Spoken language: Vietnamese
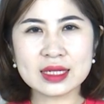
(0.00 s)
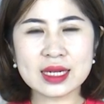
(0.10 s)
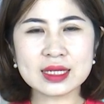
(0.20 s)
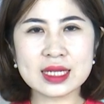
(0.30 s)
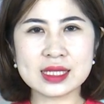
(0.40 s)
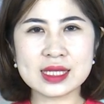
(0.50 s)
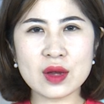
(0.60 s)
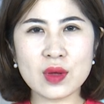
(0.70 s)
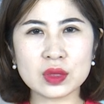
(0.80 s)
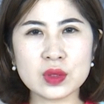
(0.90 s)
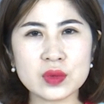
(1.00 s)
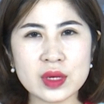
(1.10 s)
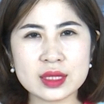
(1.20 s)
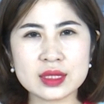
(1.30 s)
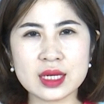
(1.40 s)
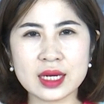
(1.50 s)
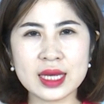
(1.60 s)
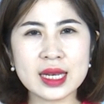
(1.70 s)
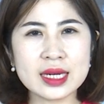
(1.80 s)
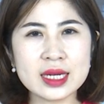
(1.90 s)
trang trí xe loa tuyên truyền trước
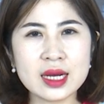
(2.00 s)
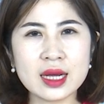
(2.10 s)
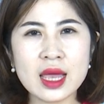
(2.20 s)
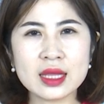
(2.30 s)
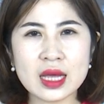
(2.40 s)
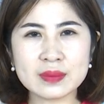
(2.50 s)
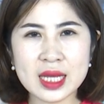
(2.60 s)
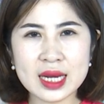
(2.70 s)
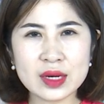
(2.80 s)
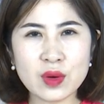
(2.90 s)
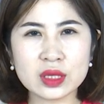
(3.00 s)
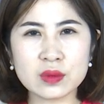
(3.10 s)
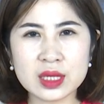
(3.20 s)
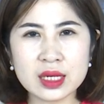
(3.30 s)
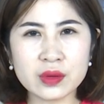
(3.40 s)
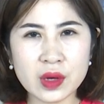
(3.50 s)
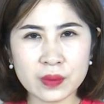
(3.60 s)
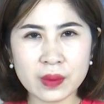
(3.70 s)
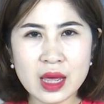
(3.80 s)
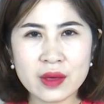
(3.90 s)
khi lên đường tham gia liên hoan thông tin lưu
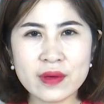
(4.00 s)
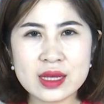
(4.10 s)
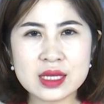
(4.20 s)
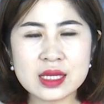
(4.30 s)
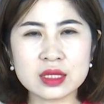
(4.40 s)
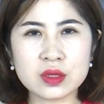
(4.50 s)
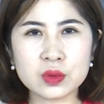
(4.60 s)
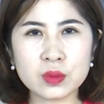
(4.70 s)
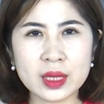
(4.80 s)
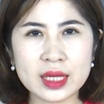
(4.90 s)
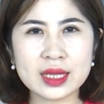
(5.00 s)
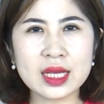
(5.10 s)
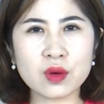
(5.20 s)
động về xây dựng nông thôn mới tỉnh